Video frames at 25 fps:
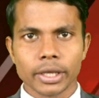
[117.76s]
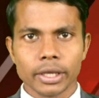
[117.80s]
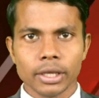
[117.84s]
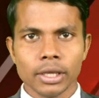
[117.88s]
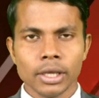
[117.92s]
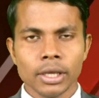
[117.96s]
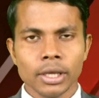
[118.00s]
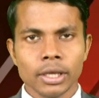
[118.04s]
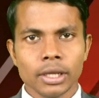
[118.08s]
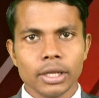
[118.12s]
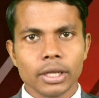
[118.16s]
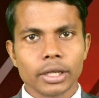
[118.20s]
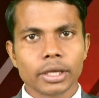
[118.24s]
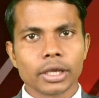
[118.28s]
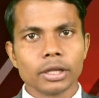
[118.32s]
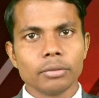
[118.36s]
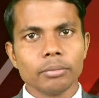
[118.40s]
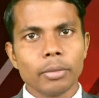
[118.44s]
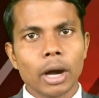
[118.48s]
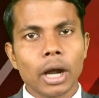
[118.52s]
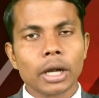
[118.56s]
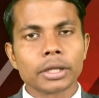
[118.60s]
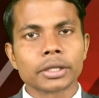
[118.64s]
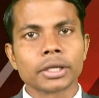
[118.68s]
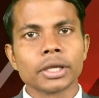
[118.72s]
है लेकिन
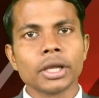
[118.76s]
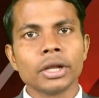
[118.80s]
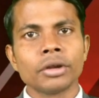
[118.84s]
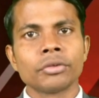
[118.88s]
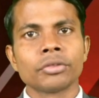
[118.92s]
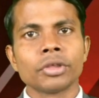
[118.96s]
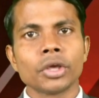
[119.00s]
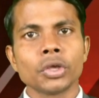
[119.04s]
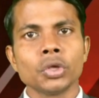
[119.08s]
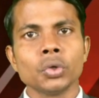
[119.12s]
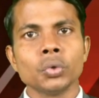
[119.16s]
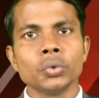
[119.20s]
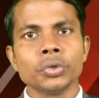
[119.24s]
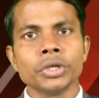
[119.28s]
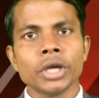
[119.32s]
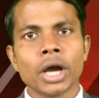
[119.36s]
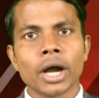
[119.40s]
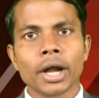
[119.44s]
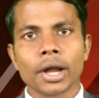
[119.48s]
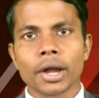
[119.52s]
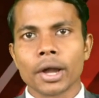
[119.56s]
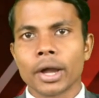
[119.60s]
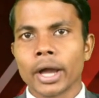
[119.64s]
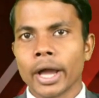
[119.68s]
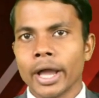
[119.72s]
मार्केट से यूरिया